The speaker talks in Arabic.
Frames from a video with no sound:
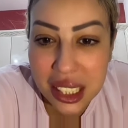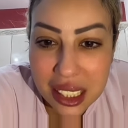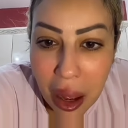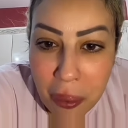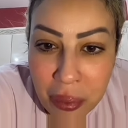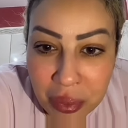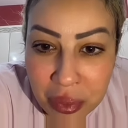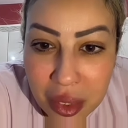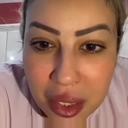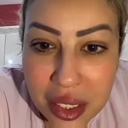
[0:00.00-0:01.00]
سميتها
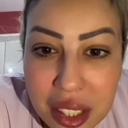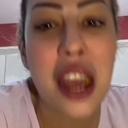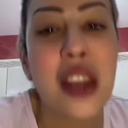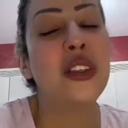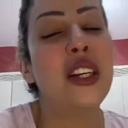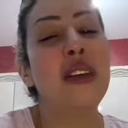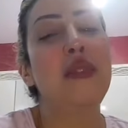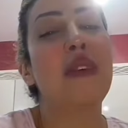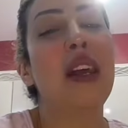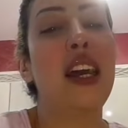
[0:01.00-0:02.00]
نانو
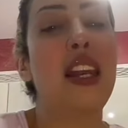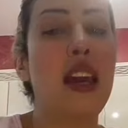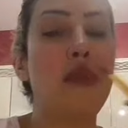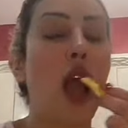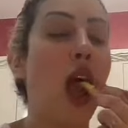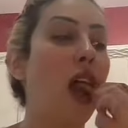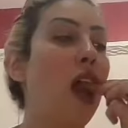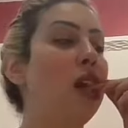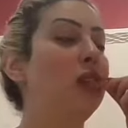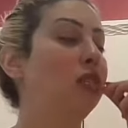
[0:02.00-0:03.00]
الحبيبه العالميه
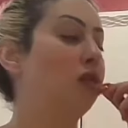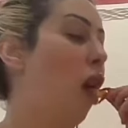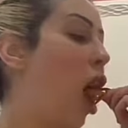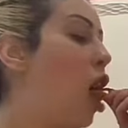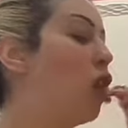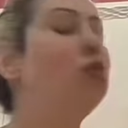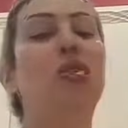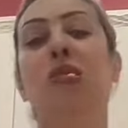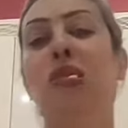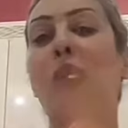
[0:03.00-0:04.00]

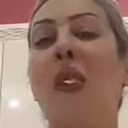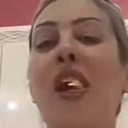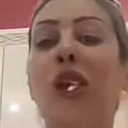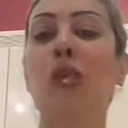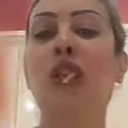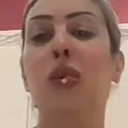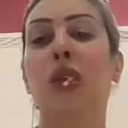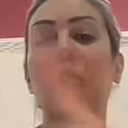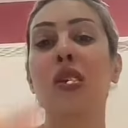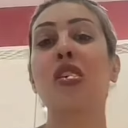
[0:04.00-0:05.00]
من هناك مني هناك
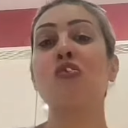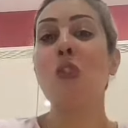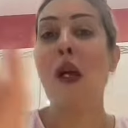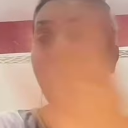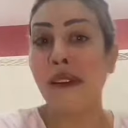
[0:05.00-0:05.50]
مني هناك